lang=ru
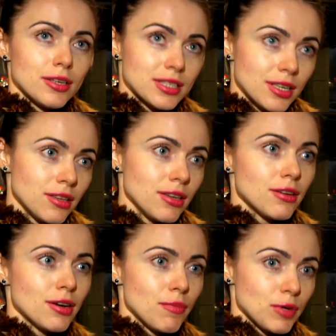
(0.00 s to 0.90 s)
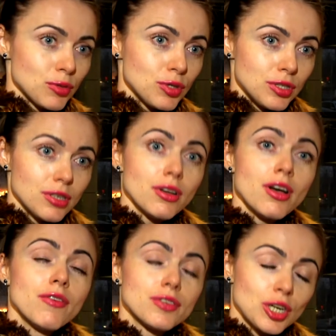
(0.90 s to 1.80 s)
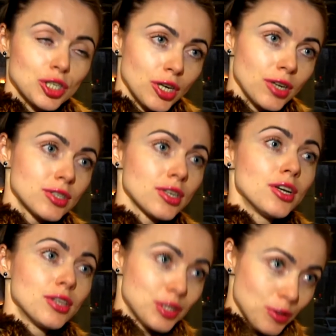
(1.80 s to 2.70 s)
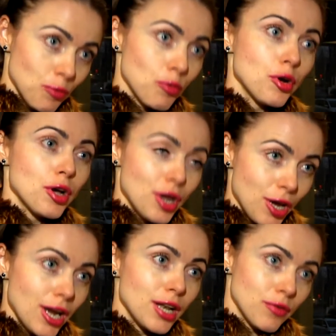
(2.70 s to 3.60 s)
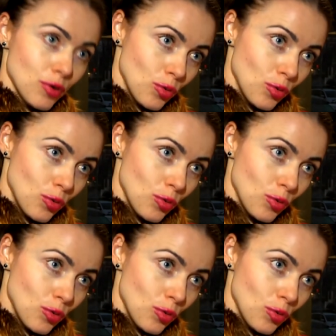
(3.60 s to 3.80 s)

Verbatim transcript: цены, по сути дела, возвращаются до своего реального